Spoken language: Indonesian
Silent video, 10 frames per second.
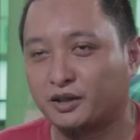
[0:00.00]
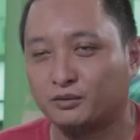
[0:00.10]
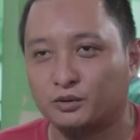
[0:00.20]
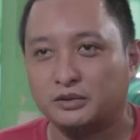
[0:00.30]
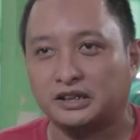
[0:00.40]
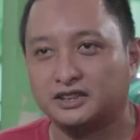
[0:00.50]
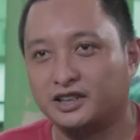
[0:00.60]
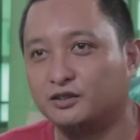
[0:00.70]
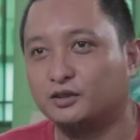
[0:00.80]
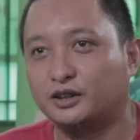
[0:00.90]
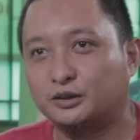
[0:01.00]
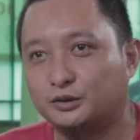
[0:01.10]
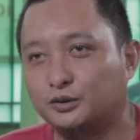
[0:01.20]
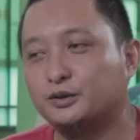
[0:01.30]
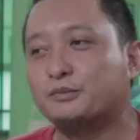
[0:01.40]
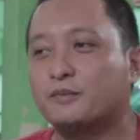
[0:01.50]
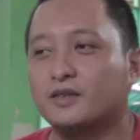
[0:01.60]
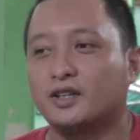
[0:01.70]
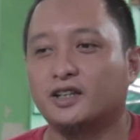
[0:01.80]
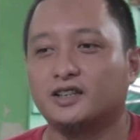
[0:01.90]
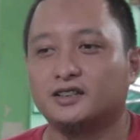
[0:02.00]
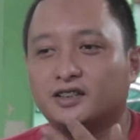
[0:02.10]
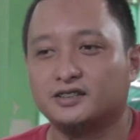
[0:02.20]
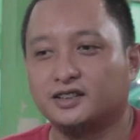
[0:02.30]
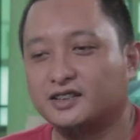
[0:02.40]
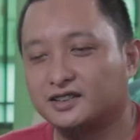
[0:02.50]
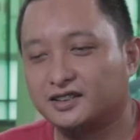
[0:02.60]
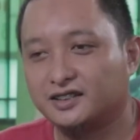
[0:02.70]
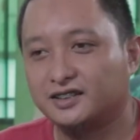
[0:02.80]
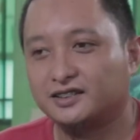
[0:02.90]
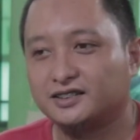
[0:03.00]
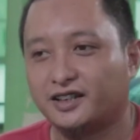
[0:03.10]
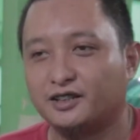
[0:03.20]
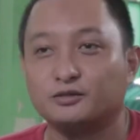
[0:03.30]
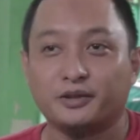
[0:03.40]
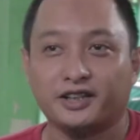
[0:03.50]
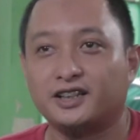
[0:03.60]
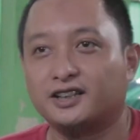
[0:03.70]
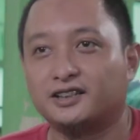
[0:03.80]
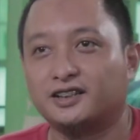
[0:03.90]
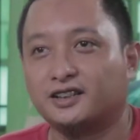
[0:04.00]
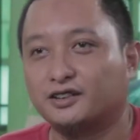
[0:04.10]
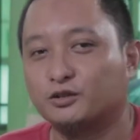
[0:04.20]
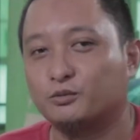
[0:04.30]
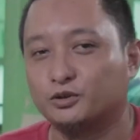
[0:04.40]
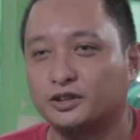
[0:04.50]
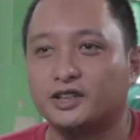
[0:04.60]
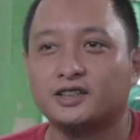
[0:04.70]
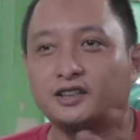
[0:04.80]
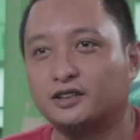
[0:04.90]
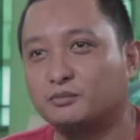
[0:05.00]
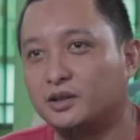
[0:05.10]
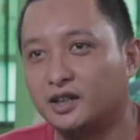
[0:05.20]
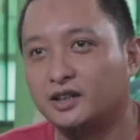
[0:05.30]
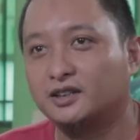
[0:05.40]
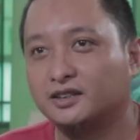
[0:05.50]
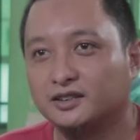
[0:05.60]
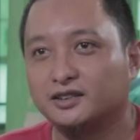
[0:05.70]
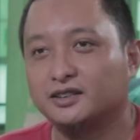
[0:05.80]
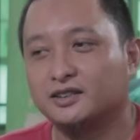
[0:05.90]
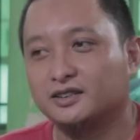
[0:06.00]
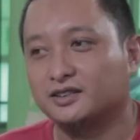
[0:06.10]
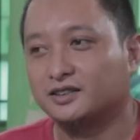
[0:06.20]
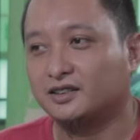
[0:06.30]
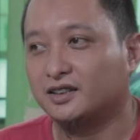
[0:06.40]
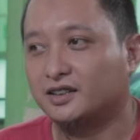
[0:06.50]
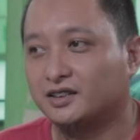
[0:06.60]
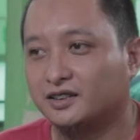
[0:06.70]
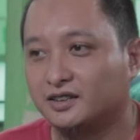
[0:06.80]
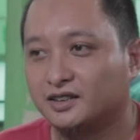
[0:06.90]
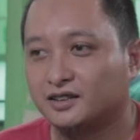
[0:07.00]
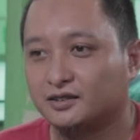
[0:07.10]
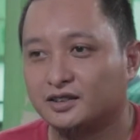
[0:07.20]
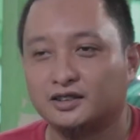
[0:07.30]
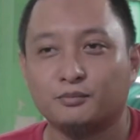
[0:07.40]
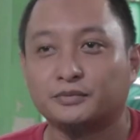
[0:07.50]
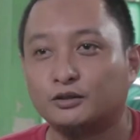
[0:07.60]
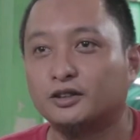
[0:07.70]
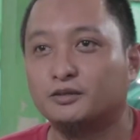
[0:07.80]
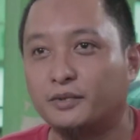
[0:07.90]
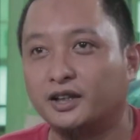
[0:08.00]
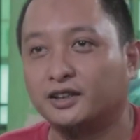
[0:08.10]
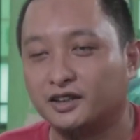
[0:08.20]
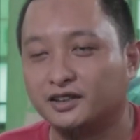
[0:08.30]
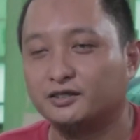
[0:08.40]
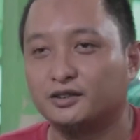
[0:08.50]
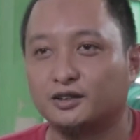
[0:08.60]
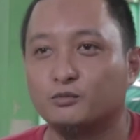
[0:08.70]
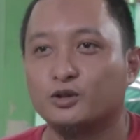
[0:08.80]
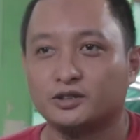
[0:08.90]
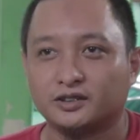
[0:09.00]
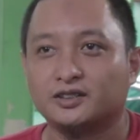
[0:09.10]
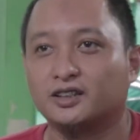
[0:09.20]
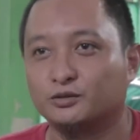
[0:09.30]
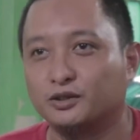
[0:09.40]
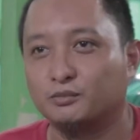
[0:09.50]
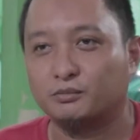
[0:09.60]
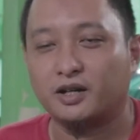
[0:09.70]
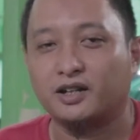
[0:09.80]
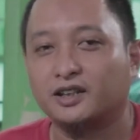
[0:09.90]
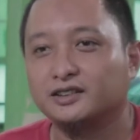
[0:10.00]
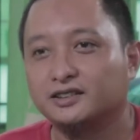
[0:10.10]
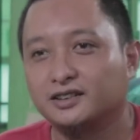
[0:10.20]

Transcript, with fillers: pakai mobil kecil waktu itu iseng-iseng-iseng kayaknya lumayan akhirnya gue ngurusin dari bank setelah ya udah 6 tahun lah di banking gitu kan bosen dengan dunia perbankan